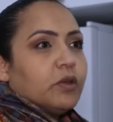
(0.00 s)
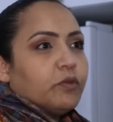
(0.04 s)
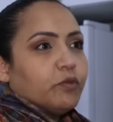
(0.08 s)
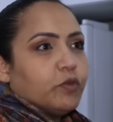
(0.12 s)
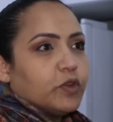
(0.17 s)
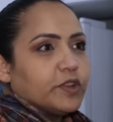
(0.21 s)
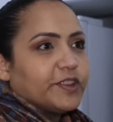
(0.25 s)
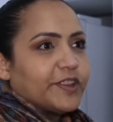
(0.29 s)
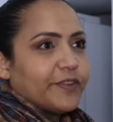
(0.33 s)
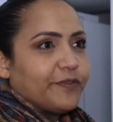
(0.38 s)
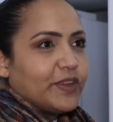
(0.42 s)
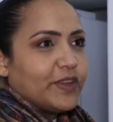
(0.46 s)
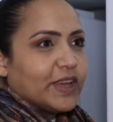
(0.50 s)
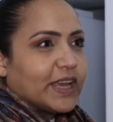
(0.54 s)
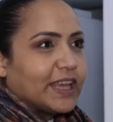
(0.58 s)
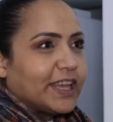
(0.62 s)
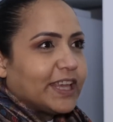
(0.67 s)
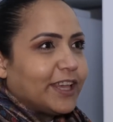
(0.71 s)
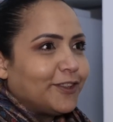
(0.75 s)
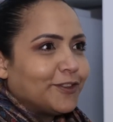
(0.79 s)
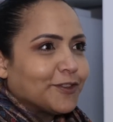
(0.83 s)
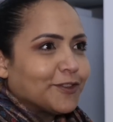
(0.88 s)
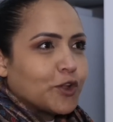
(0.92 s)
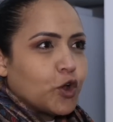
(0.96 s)
você fica
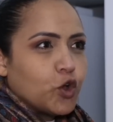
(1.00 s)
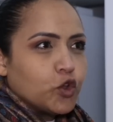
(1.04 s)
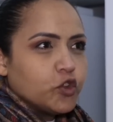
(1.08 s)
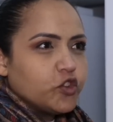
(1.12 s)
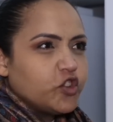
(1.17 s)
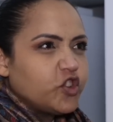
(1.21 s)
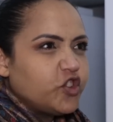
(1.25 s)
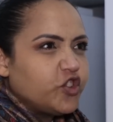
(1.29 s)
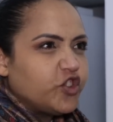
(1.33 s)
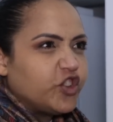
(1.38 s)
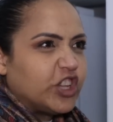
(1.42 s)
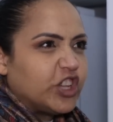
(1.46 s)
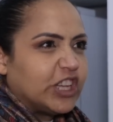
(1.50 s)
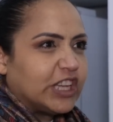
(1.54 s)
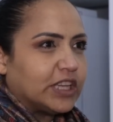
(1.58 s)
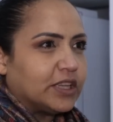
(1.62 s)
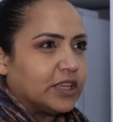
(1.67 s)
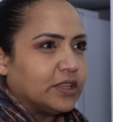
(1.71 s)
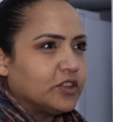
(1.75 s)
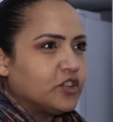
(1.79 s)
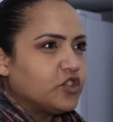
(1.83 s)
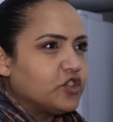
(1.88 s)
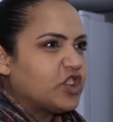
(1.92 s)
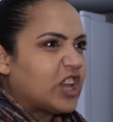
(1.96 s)
aqui escondidinha.
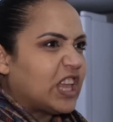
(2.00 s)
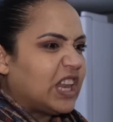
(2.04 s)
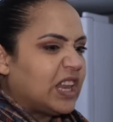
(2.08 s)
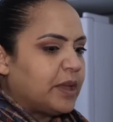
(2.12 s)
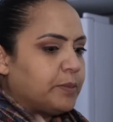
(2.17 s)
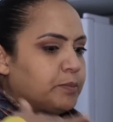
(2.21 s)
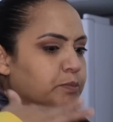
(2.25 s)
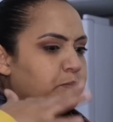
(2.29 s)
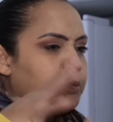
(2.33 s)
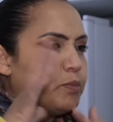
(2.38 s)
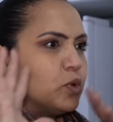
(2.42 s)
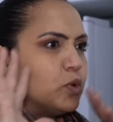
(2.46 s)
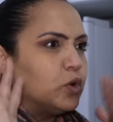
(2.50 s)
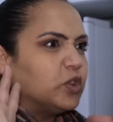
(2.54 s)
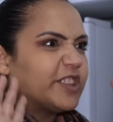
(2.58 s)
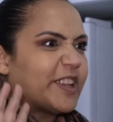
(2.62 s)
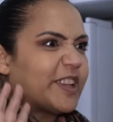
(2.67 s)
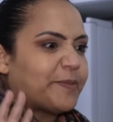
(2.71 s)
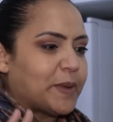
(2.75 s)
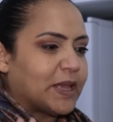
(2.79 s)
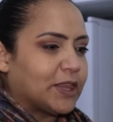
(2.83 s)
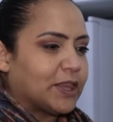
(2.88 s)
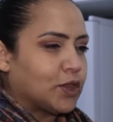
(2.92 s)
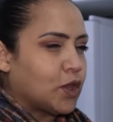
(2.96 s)
Já
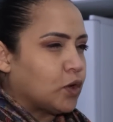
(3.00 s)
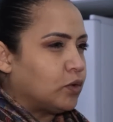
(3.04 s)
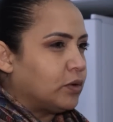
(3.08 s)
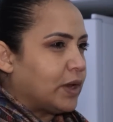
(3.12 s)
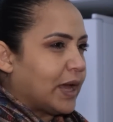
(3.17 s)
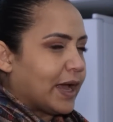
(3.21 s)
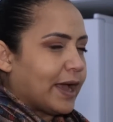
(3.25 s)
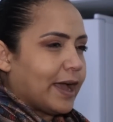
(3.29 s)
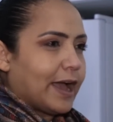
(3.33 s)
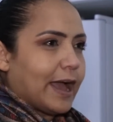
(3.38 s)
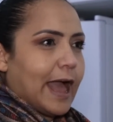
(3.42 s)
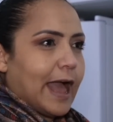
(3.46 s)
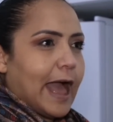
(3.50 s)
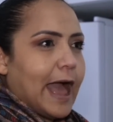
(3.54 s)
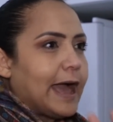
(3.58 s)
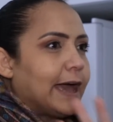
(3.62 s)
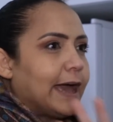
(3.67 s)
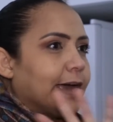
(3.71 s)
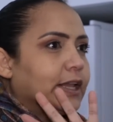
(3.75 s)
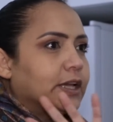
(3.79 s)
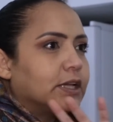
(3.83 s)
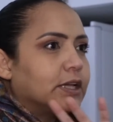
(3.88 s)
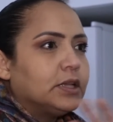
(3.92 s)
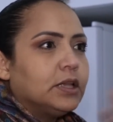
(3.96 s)
lambuza batom na
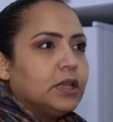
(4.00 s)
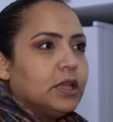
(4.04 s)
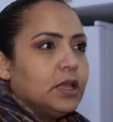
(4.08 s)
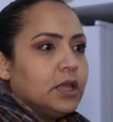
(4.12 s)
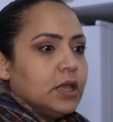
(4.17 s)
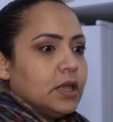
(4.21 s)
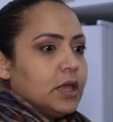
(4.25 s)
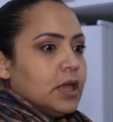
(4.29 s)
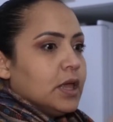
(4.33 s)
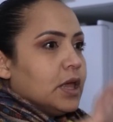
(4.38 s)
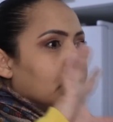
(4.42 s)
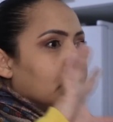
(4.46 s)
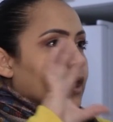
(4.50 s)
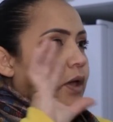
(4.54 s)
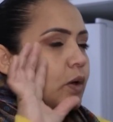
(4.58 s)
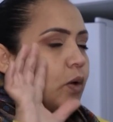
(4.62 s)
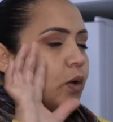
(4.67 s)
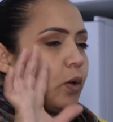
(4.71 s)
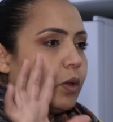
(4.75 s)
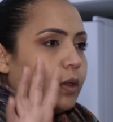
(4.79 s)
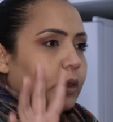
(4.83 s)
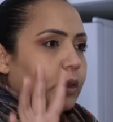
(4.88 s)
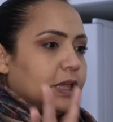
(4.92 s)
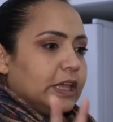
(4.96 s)
cara.
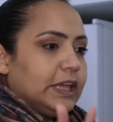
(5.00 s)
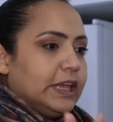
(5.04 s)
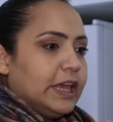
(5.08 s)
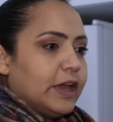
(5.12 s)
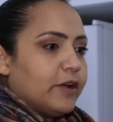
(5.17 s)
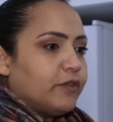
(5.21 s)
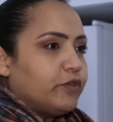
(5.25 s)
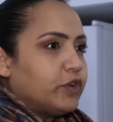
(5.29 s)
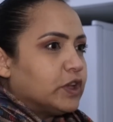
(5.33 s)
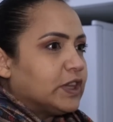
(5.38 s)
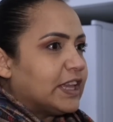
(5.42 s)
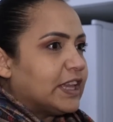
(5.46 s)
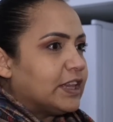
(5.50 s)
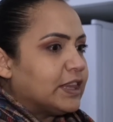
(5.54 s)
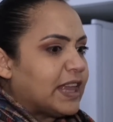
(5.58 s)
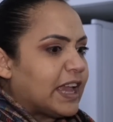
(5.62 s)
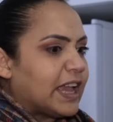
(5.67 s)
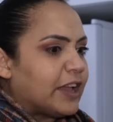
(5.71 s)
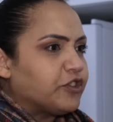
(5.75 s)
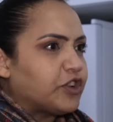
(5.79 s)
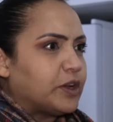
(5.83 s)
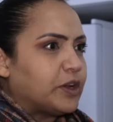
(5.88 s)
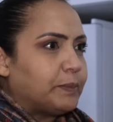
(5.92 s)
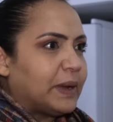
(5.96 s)
E eu vou
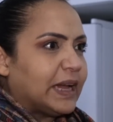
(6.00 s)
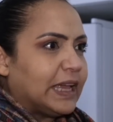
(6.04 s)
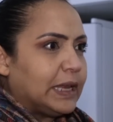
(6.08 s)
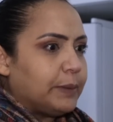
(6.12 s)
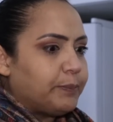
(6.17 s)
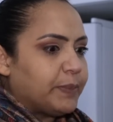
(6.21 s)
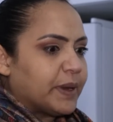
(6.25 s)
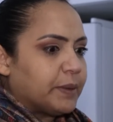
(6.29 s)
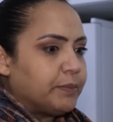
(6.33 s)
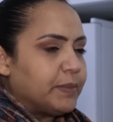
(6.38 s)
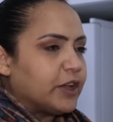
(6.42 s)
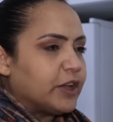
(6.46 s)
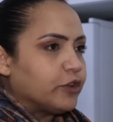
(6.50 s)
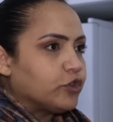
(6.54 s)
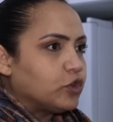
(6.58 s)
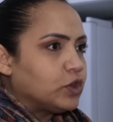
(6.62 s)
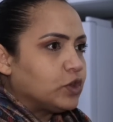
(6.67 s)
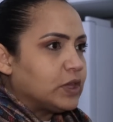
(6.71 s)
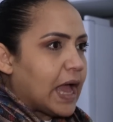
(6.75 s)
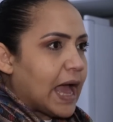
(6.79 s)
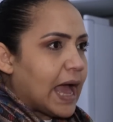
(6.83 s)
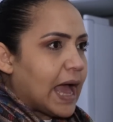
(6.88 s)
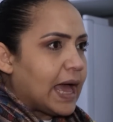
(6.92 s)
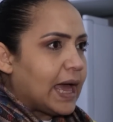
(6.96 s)
tentar chamar ele para me
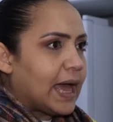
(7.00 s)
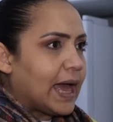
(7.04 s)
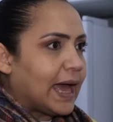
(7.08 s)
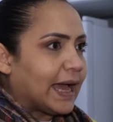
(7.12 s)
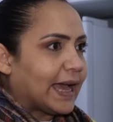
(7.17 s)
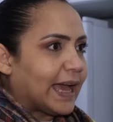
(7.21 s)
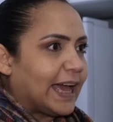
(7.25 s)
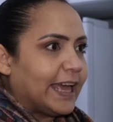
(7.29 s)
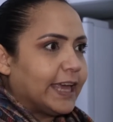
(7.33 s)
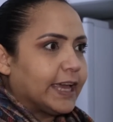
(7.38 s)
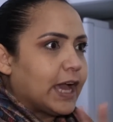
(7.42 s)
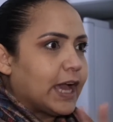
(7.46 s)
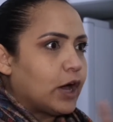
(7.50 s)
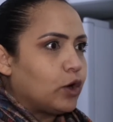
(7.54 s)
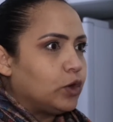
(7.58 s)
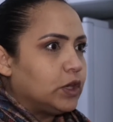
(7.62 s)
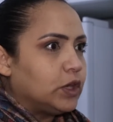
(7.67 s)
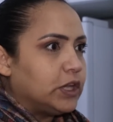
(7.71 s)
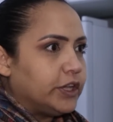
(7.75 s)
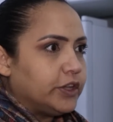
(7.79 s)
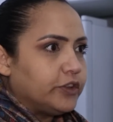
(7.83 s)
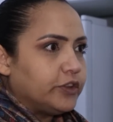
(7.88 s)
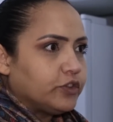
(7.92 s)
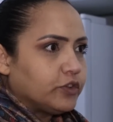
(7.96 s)
ajudar a carregar o
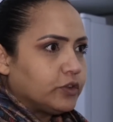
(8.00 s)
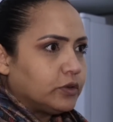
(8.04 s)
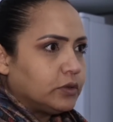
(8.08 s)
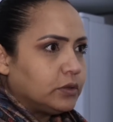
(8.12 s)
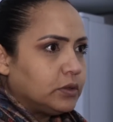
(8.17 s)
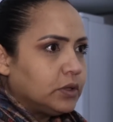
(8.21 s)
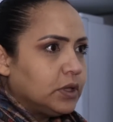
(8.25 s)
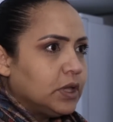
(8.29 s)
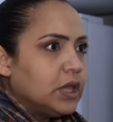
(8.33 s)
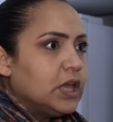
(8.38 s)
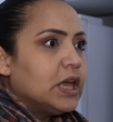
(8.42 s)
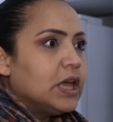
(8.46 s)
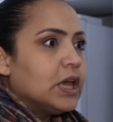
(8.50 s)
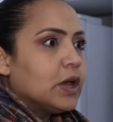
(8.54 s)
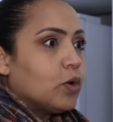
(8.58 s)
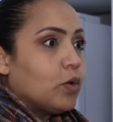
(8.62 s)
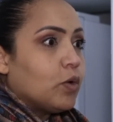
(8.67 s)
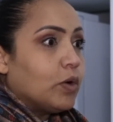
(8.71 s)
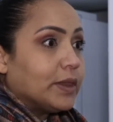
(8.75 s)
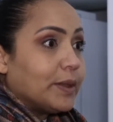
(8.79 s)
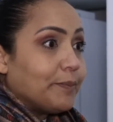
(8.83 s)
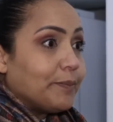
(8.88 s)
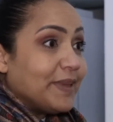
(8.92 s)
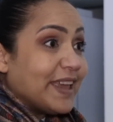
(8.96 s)
lixo. Uhum.
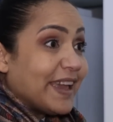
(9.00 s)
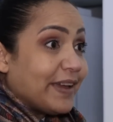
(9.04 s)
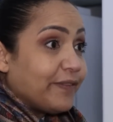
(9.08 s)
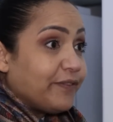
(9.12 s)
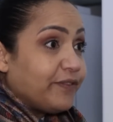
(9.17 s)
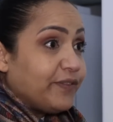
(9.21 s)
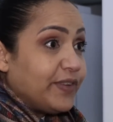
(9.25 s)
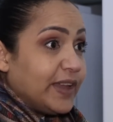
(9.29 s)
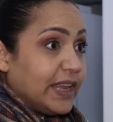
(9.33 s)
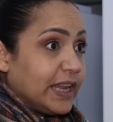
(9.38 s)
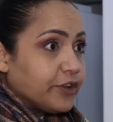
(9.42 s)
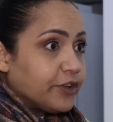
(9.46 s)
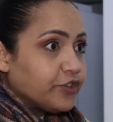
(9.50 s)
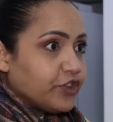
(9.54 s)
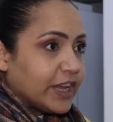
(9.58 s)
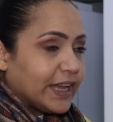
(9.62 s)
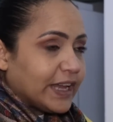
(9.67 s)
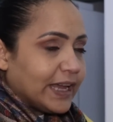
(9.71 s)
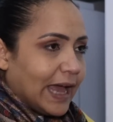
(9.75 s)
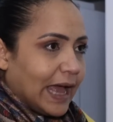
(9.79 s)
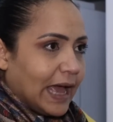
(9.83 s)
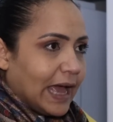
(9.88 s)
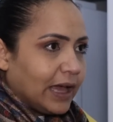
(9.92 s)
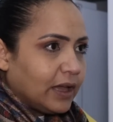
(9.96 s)
Quando a minha filha
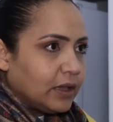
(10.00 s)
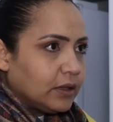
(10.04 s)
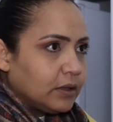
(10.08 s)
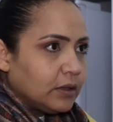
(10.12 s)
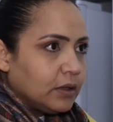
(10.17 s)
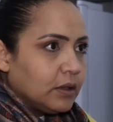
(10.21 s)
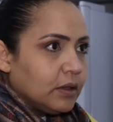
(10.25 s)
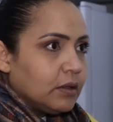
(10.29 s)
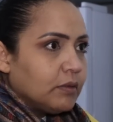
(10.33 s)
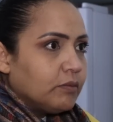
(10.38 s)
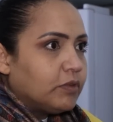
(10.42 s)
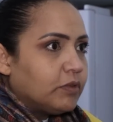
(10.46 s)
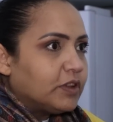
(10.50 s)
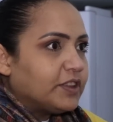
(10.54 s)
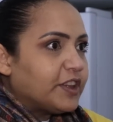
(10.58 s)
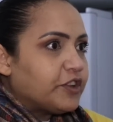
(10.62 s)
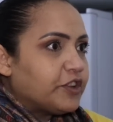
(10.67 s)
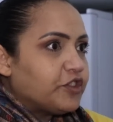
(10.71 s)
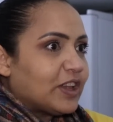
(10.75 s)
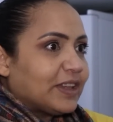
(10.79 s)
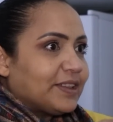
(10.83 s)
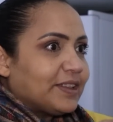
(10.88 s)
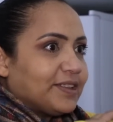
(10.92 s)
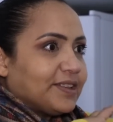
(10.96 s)
chegar, você
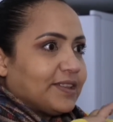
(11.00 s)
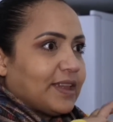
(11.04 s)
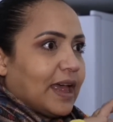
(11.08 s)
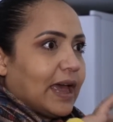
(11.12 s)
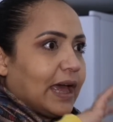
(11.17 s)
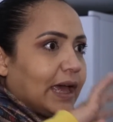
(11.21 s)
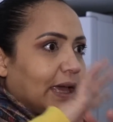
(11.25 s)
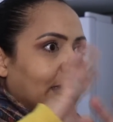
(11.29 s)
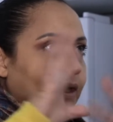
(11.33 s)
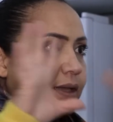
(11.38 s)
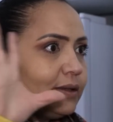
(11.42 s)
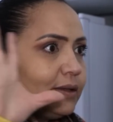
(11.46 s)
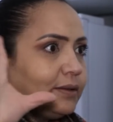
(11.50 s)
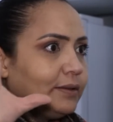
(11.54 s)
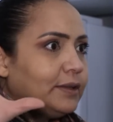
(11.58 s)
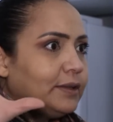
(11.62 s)
já sai